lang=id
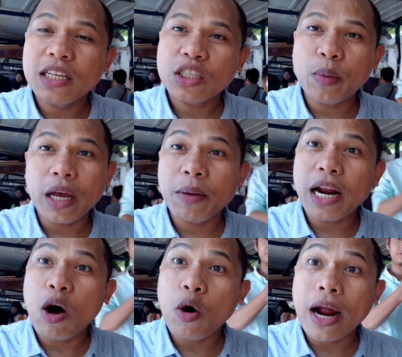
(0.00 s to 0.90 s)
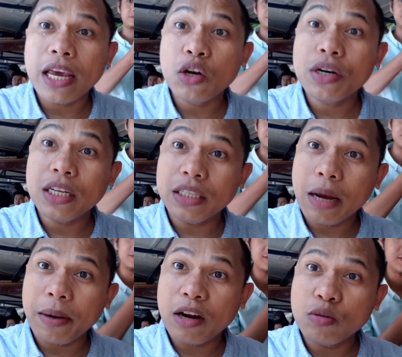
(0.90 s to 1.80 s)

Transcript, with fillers: sebagaimana orang Indonesia pada